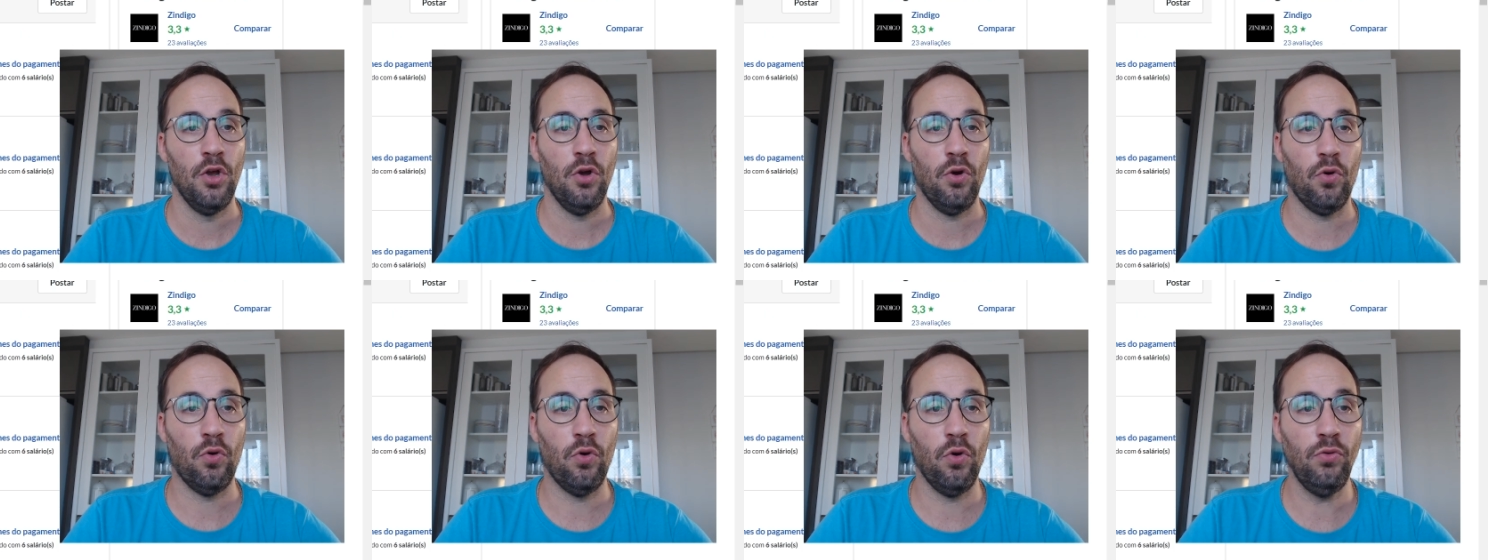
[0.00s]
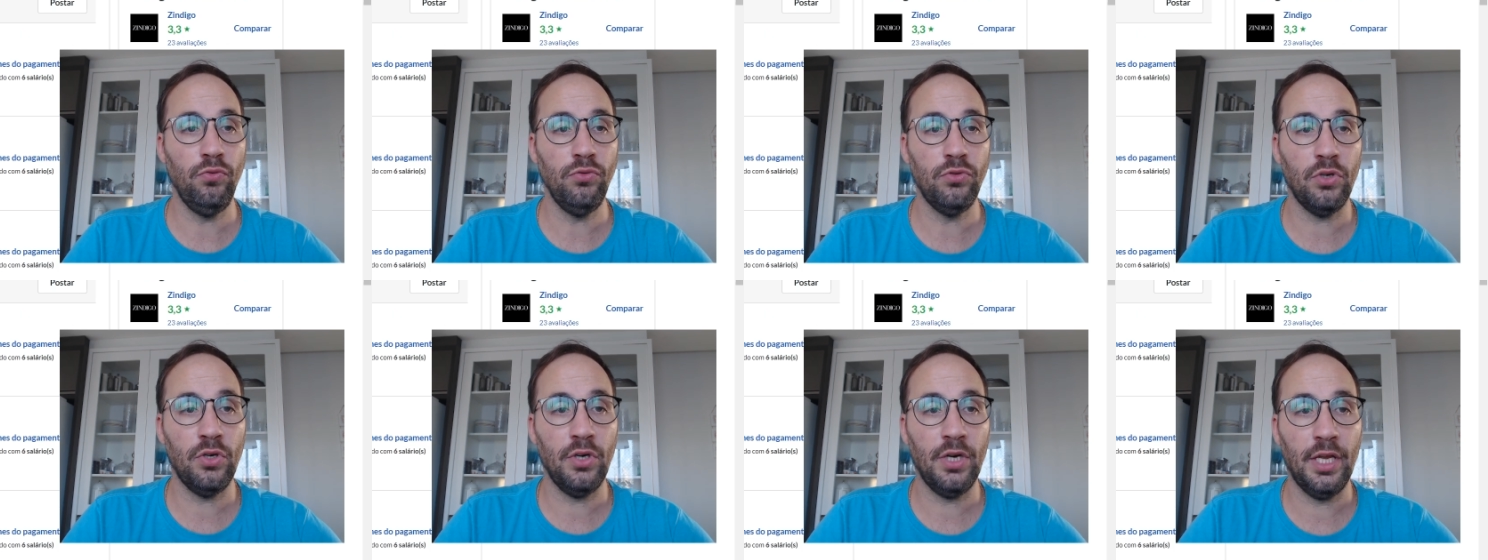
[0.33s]

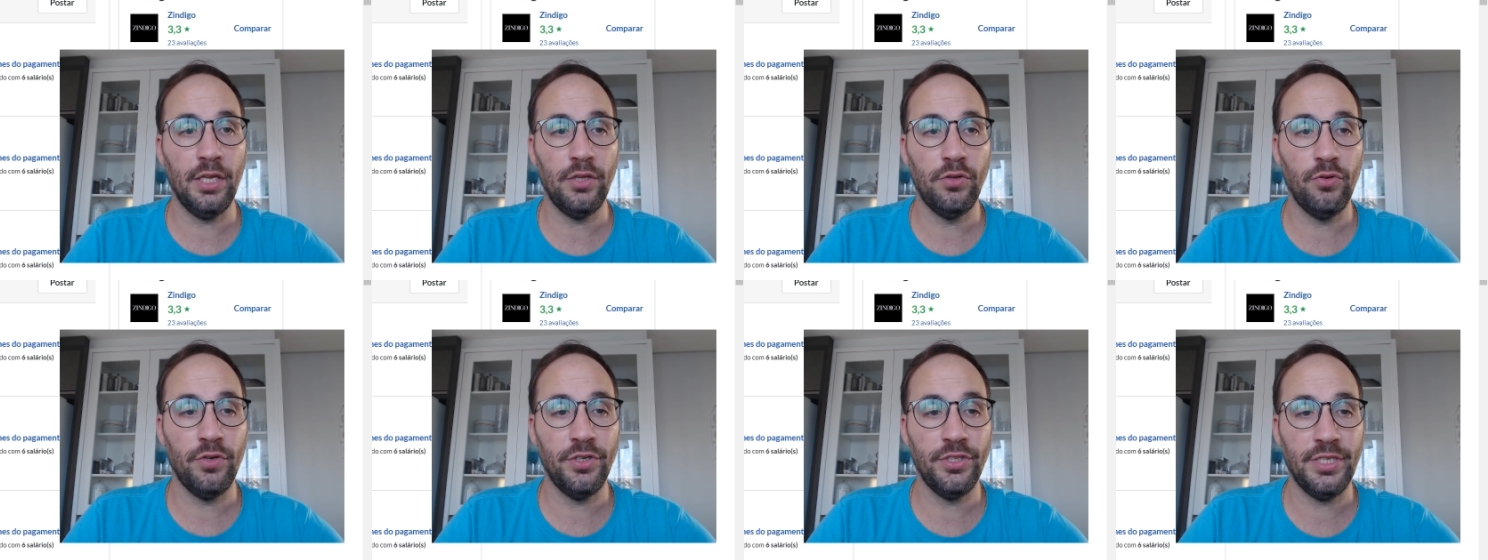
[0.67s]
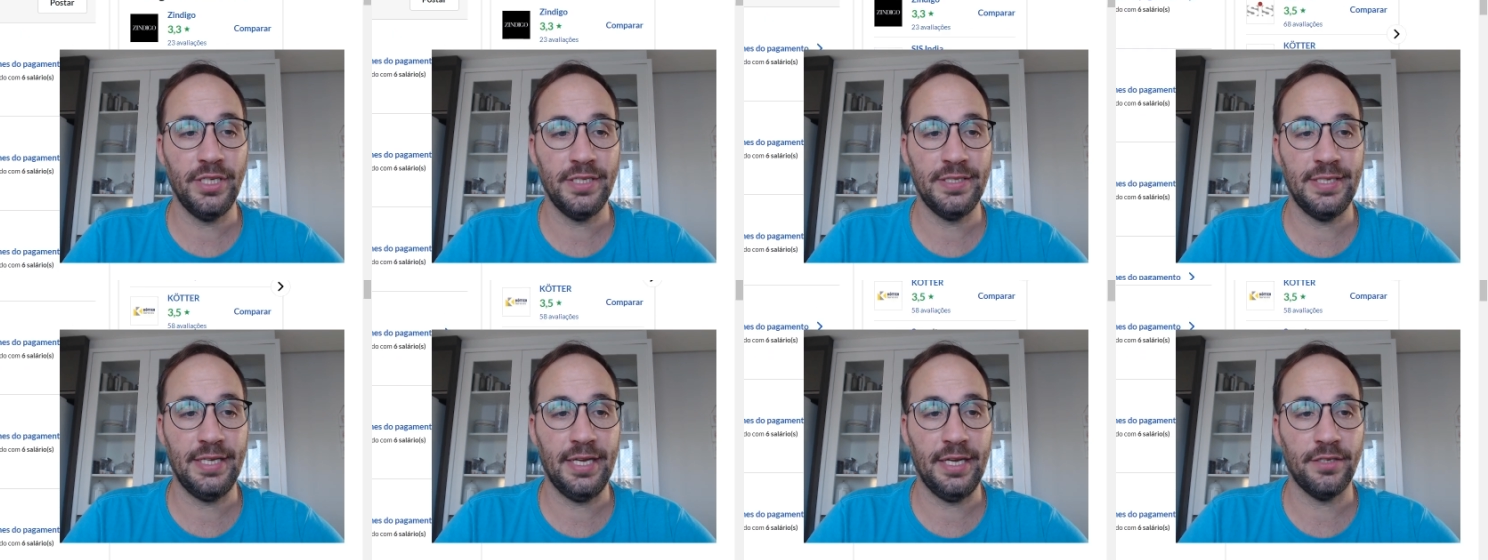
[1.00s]
controlador de
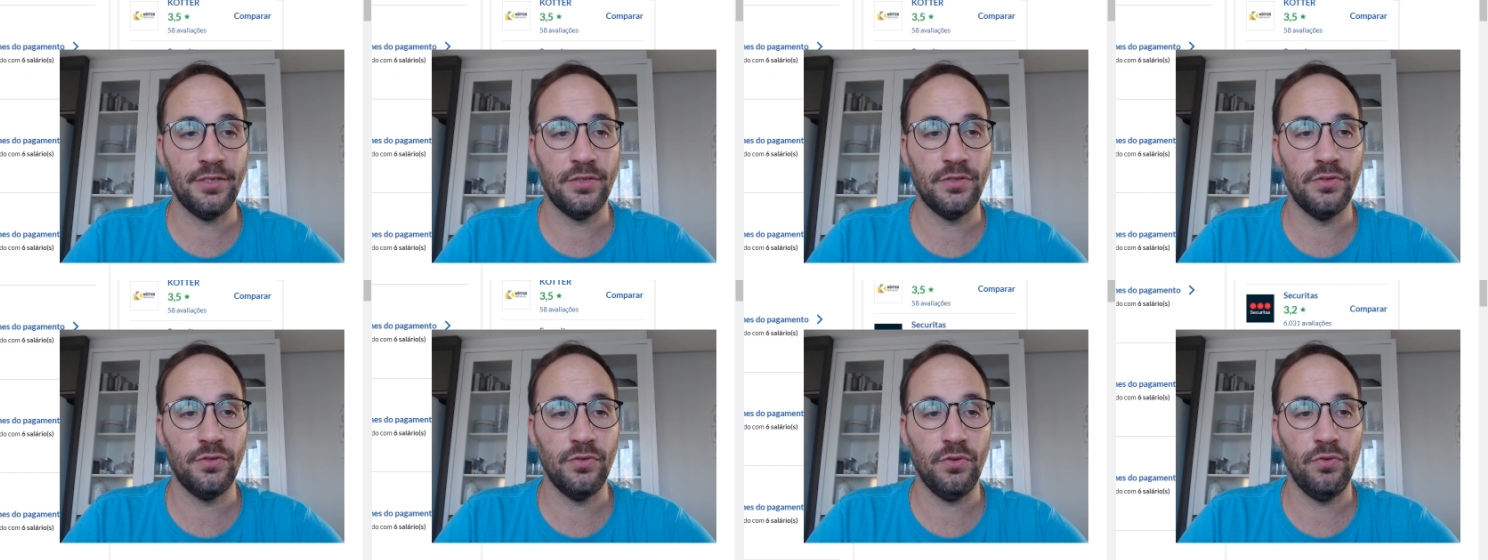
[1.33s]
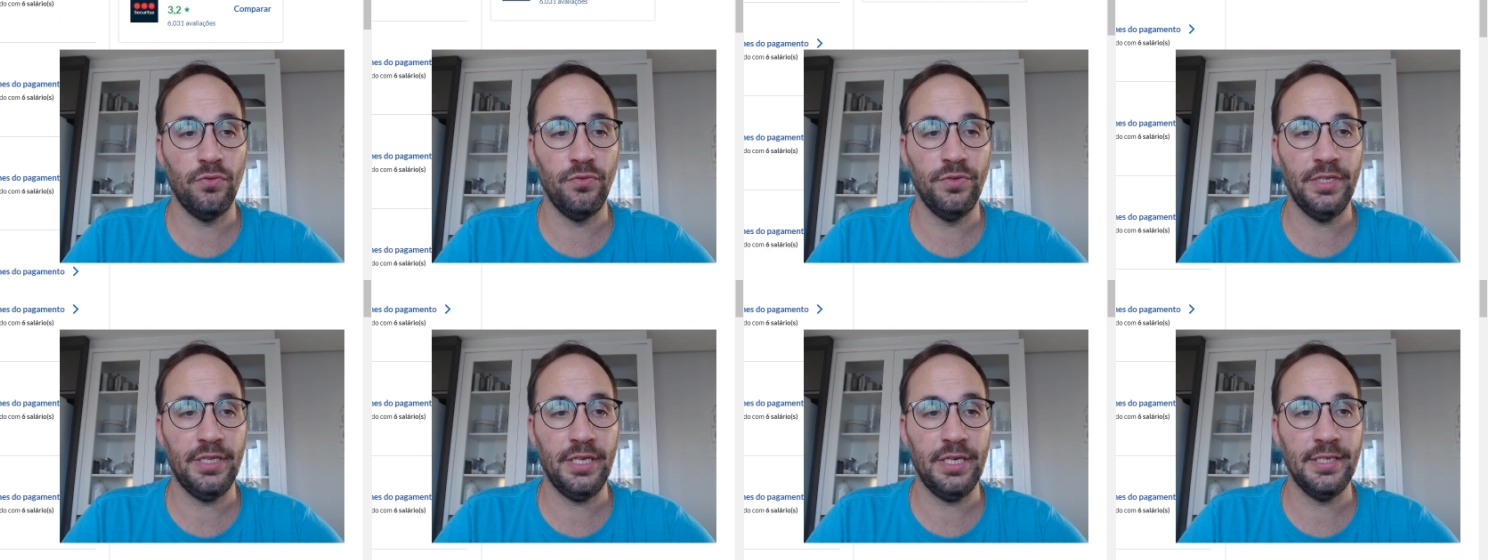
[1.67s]
acessos
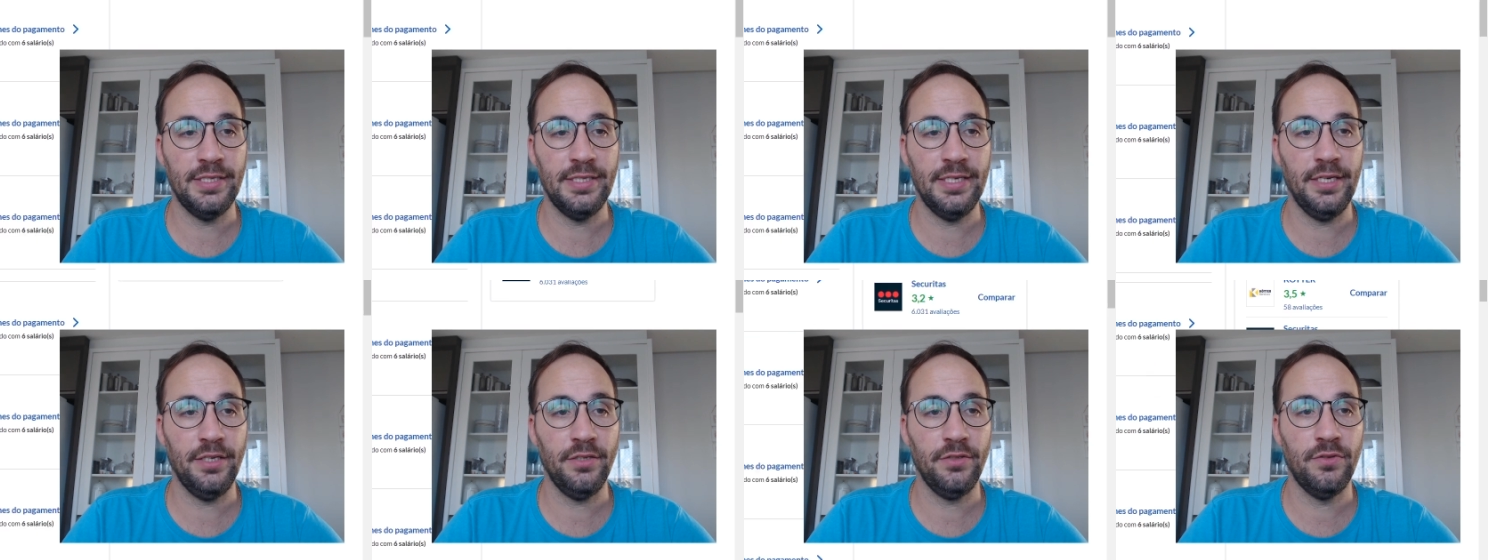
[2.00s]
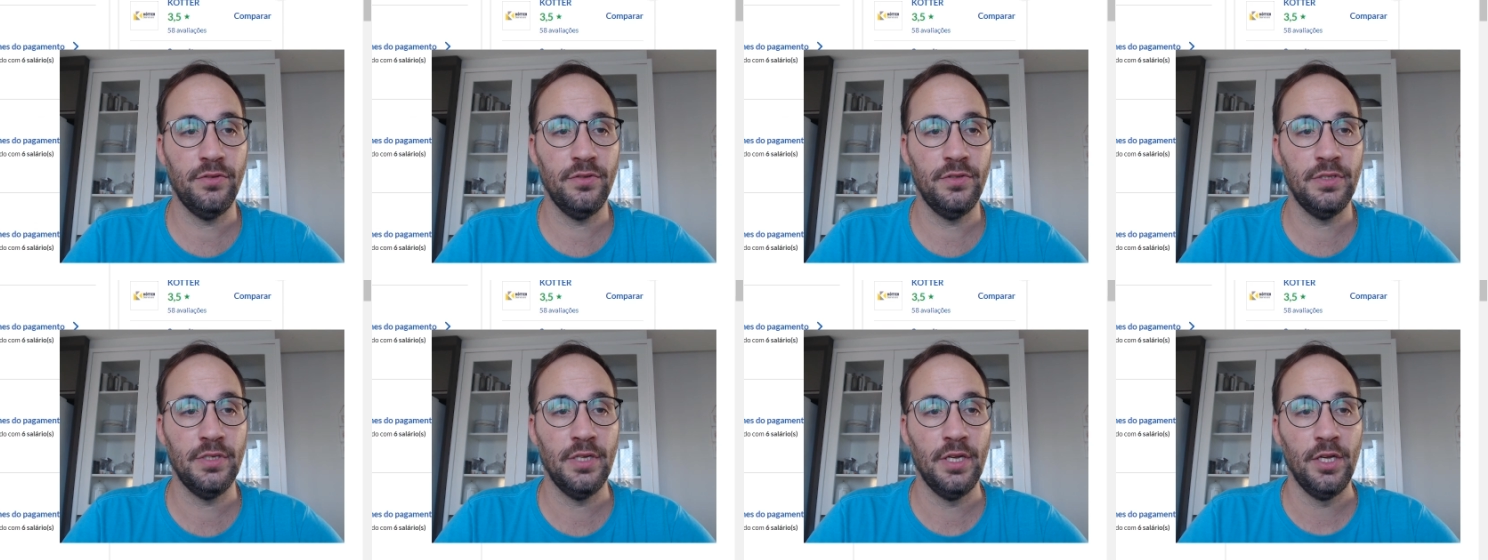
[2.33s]

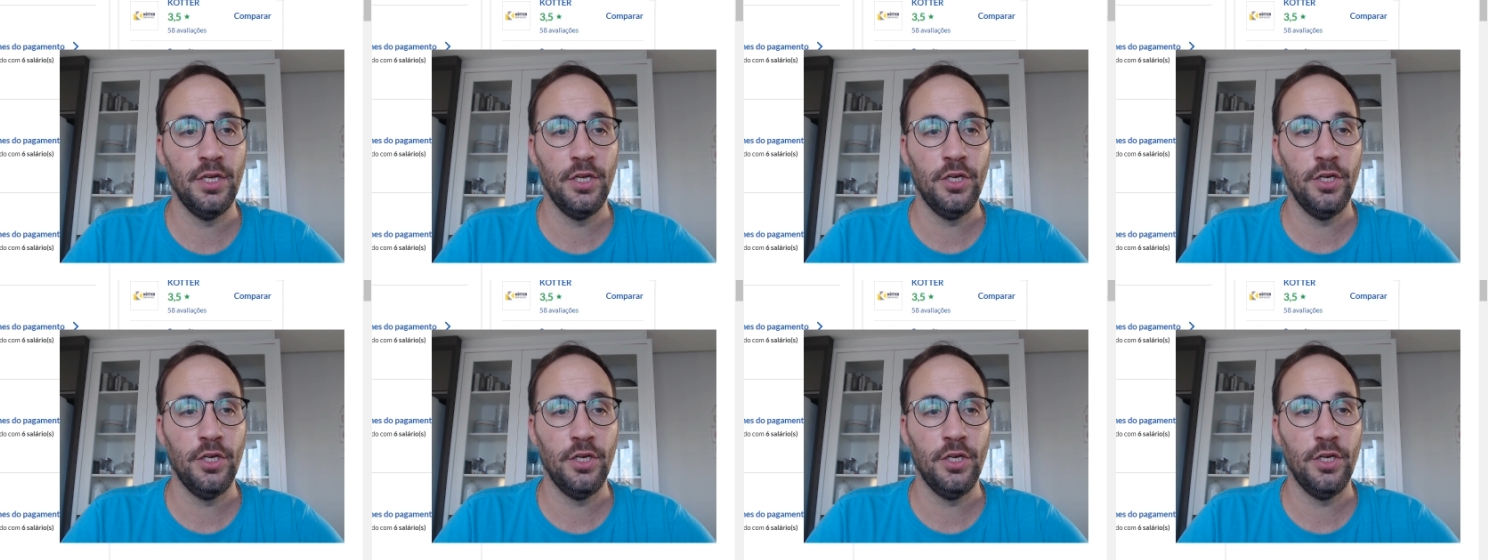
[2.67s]
1.300,